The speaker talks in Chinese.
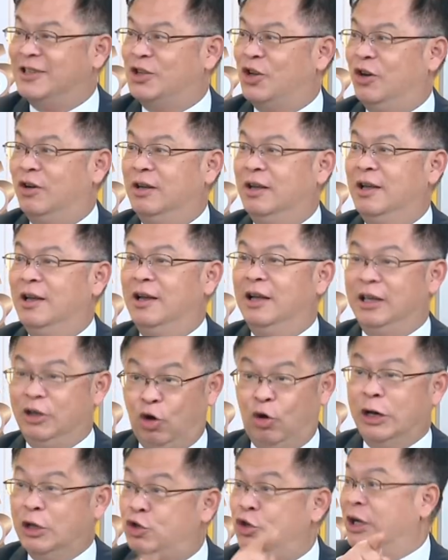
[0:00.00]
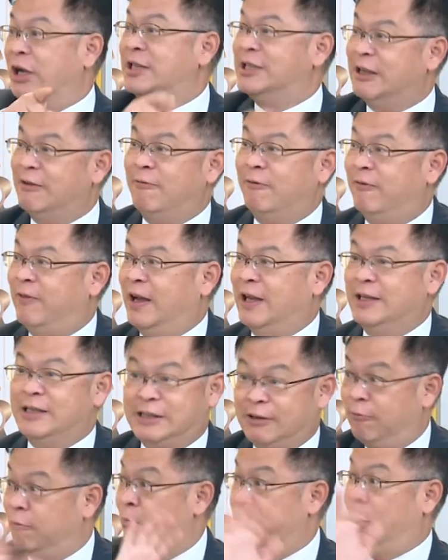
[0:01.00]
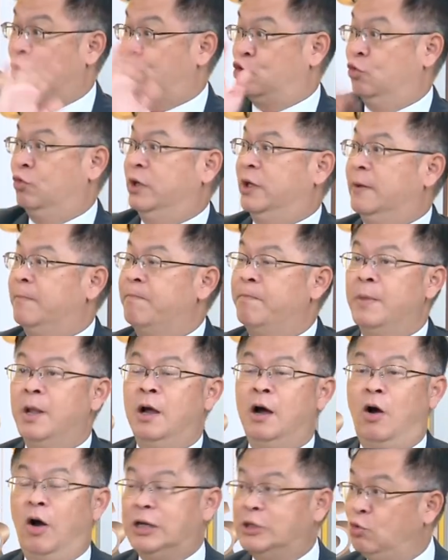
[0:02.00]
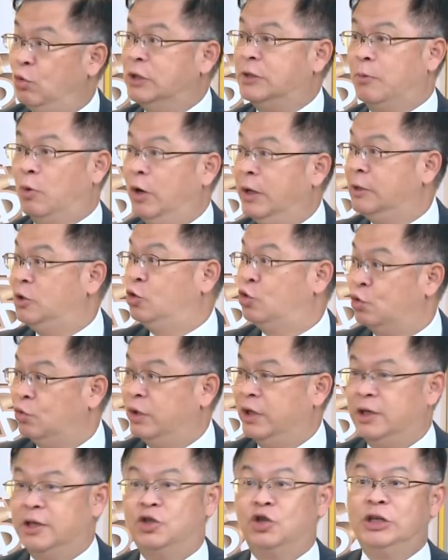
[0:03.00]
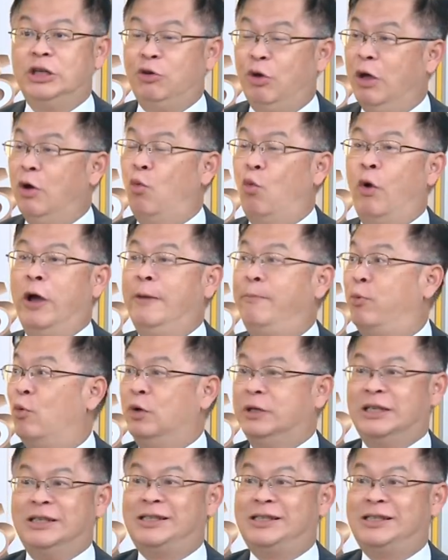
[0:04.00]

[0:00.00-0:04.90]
时候。有人去跟政府反映，政府没有处理。后来是为什么会处理？就是因为微博已经